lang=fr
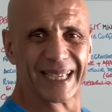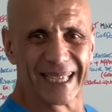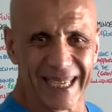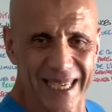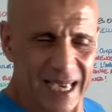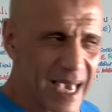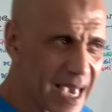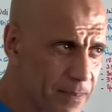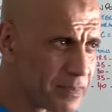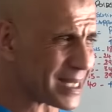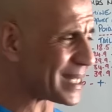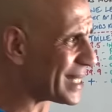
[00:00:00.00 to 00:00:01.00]

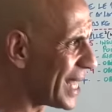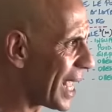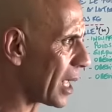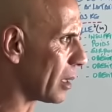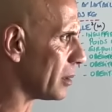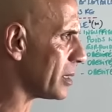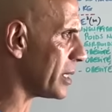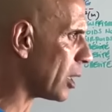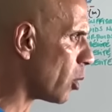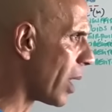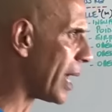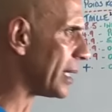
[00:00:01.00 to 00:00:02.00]
IMC. C'est
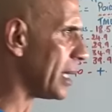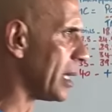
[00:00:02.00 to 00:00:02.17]
quoi un